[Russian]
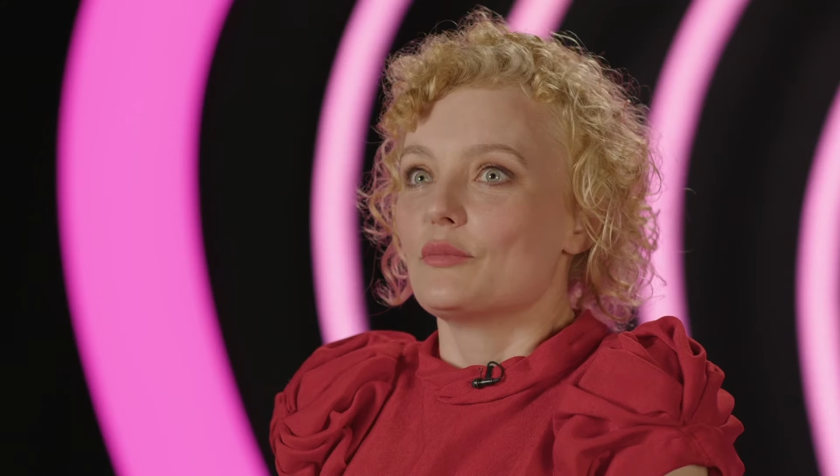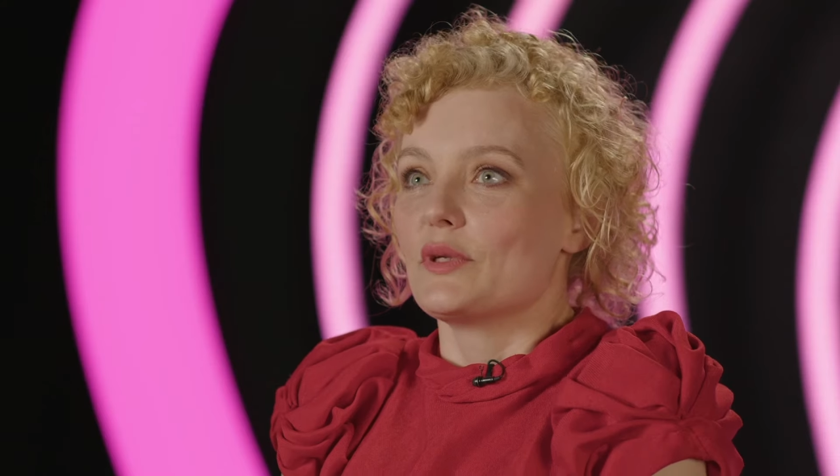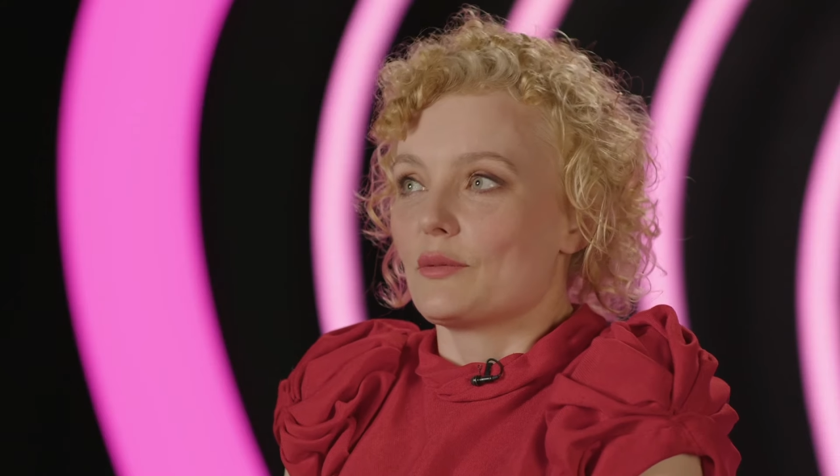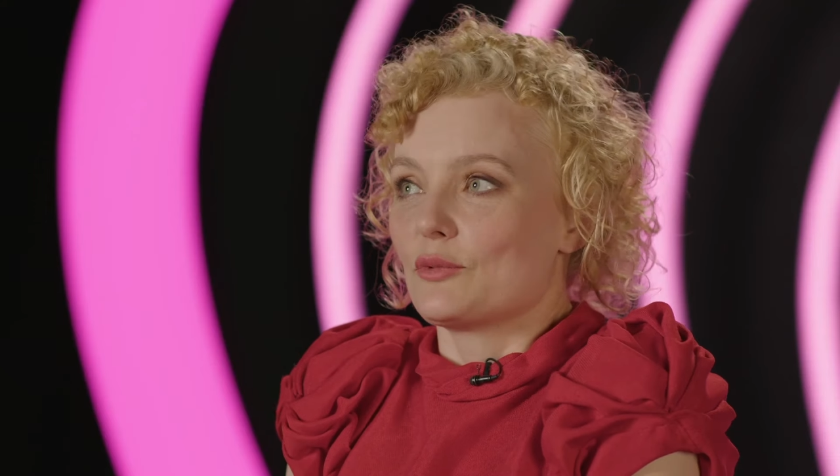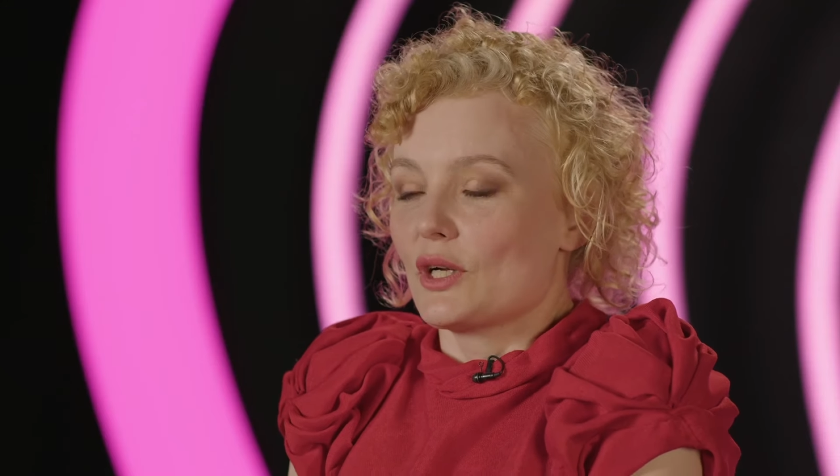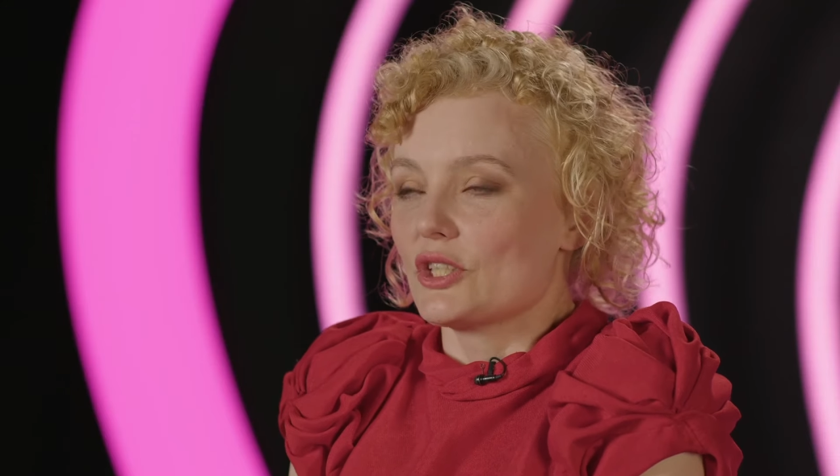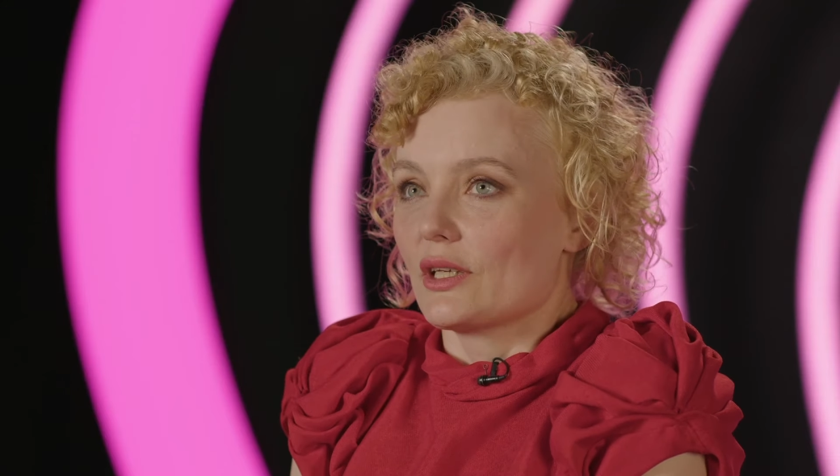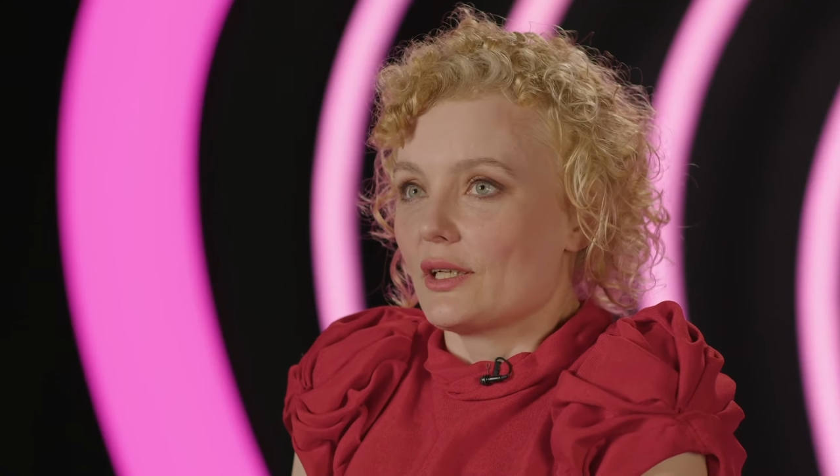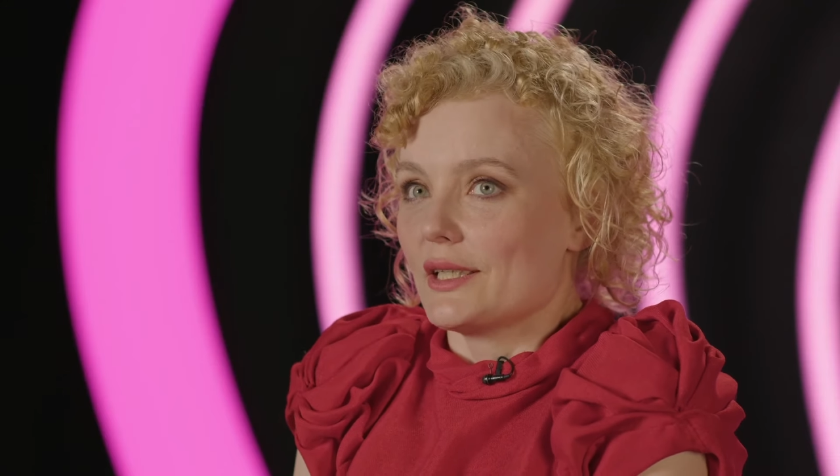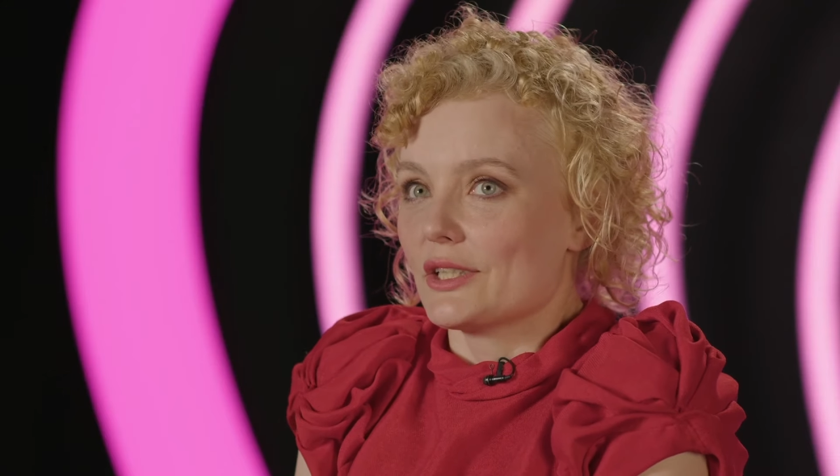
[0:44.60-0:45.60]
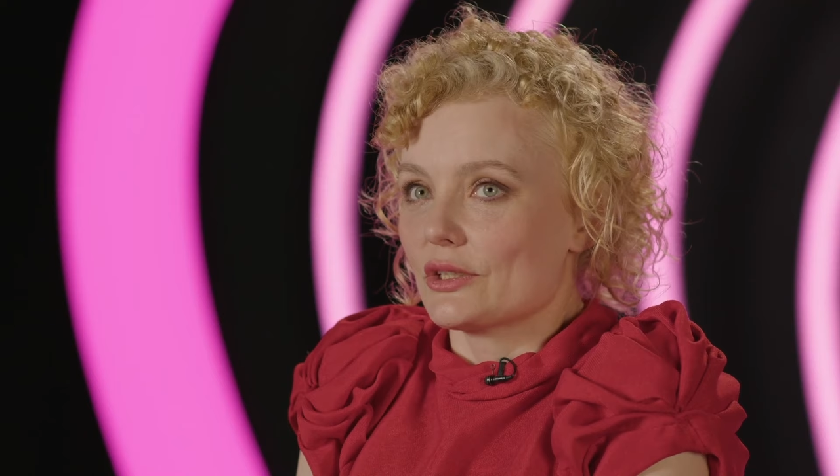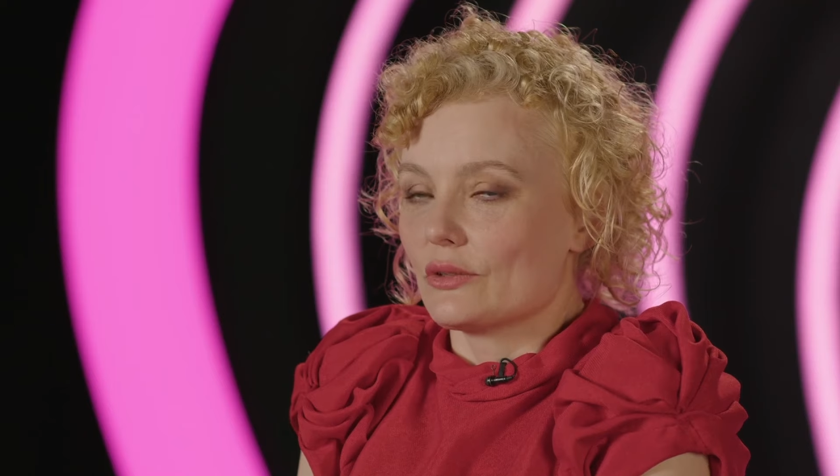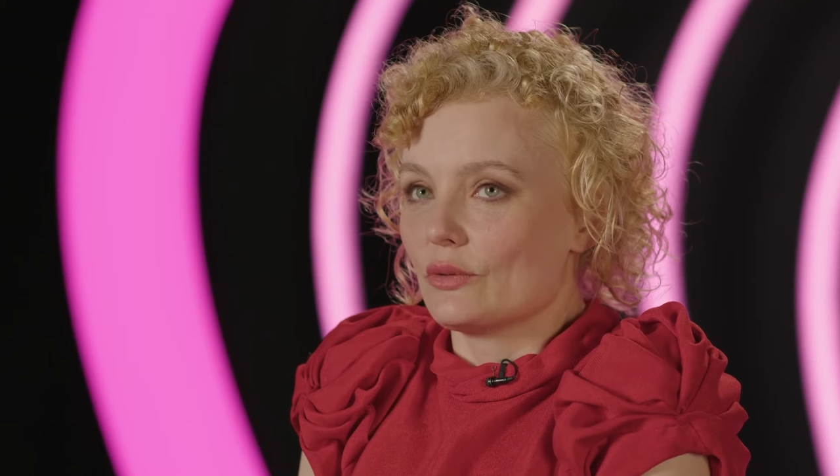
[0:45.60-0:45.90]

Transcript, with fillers: у меня мурашки, конечно,